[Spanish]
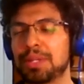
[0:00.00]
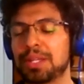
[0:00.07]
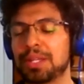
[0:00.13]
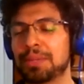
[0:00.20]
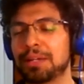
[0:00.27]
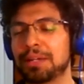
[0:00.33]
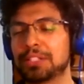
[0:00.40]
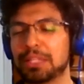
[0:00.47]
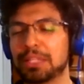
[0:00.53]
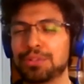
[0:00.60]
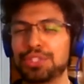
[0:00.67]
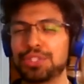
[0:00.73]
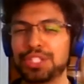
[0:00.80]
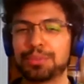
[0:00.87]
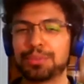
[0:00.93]
me, gusta
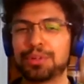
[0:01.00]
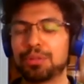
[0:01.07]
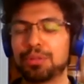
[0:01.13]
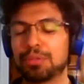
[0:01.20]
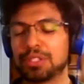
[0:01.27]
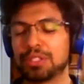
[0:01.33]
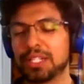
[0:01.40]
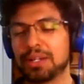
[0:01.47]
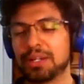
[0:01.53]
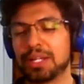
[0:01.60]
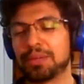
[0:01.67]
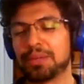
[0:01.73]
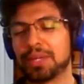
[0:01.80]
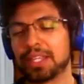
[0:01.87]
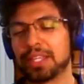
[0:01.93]
muchísimo cómo está
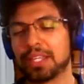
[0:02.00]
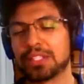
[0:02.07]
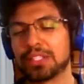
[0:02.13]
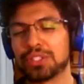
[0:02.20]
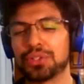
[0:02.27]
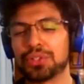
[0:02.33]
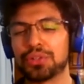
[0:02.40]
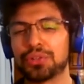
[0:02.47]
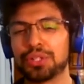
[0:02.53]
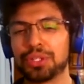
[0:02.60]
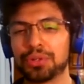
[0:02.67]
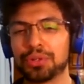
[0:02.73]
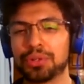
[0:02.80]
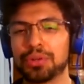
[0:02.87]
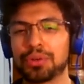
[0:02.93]
la vegetación y
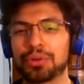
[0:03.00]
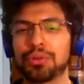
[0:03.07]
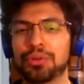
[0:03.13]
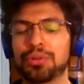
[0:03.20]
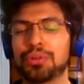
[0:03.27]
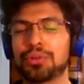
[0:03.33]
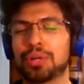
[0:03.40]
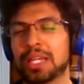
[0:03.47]
todo el rollo.